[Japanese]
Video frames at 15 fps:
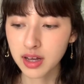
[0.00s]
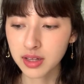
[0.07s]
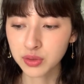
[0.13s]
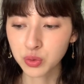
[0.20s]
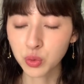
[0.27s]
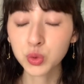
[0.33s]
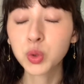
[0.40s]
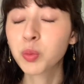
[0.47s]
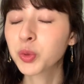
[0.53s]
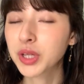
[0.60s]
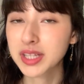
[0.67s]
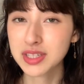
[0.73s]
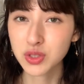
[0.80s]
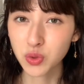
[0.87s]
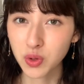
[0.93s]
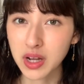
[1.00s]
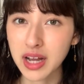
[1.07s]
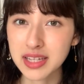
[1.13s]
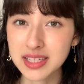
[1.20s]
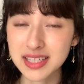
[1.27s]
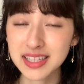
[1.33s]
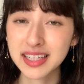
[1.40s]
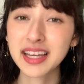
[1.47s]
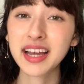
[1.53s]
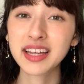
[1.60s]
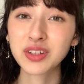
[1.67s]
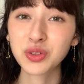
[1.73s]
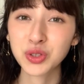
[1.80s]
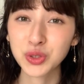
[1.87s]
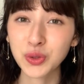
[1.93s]
あのお友達とか知り合い
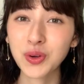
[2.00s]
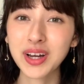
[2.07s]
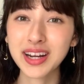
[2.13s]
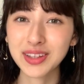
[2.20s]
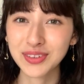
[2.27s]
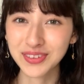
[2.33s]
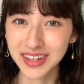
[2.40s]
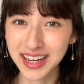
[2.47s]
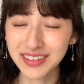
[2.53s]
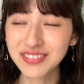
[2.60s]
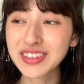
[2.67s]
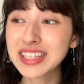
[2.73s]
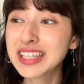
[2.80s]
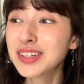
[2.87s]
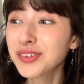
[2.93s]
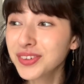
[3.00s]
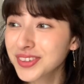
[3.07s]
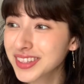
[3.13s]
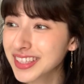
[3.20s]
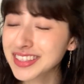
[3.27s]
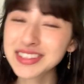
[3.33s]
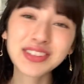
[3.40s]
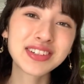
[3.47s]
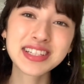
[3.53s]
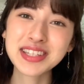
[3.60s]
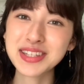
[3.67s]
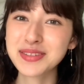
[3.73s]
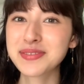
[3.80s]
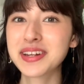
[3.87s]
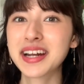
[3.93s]
の人からとかもういろんな人に
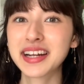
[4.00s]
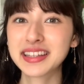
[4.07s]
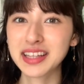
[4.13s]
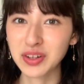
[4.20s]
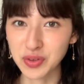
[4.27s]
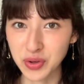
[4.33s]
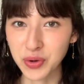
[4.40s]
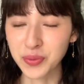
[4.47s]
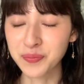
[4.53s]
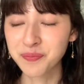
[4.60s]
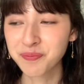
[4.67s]
勧められたのよ